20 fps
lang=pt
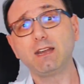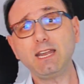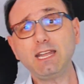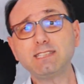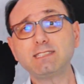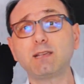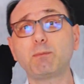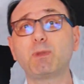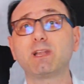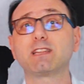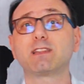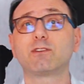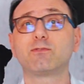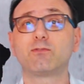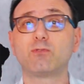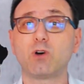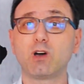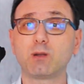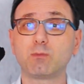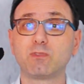Nessa
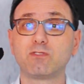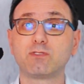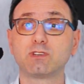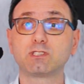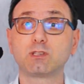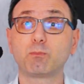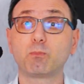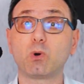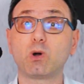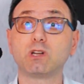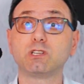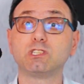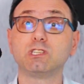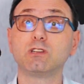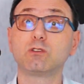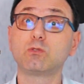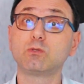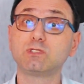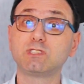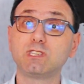plataforma você pode,
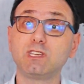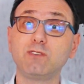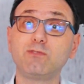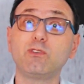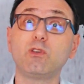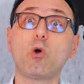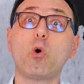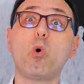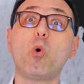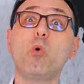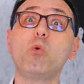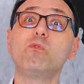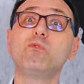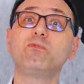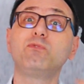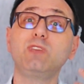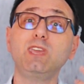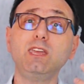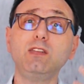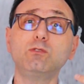inclusive,
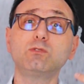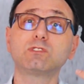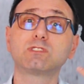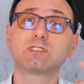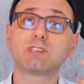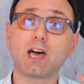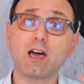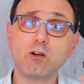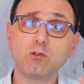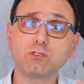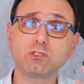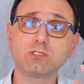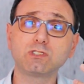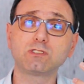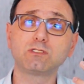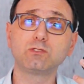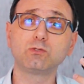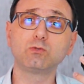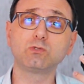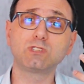ouvir os
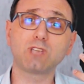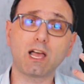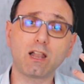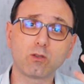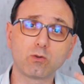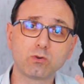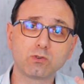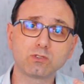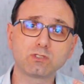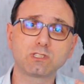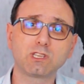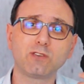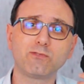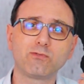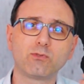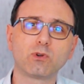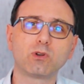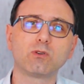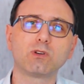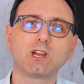áudios dos alunos que
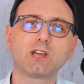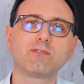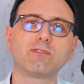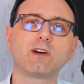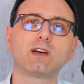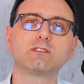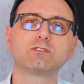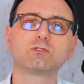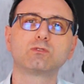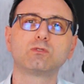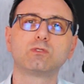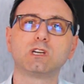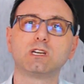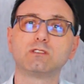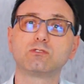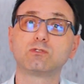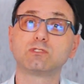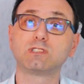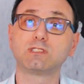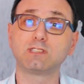foram gravados
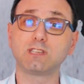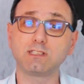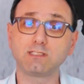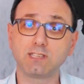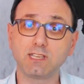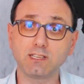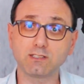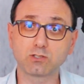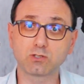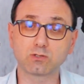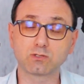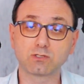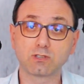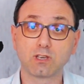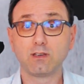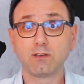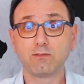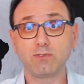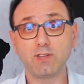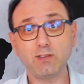durante os exercícios,
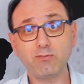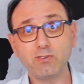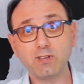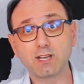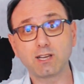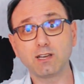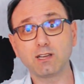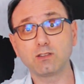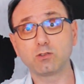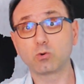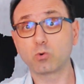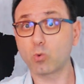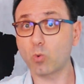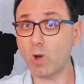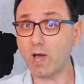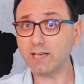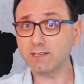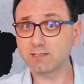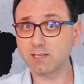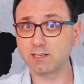verificando
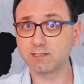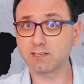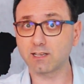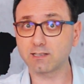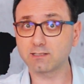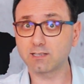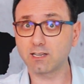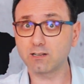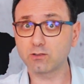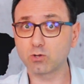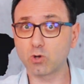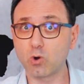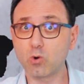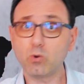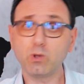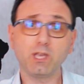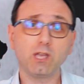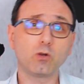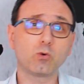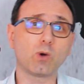quais ele
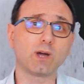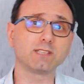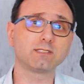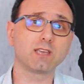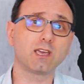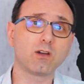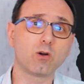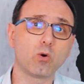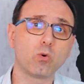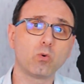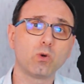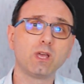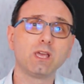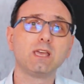acertou e quais errou.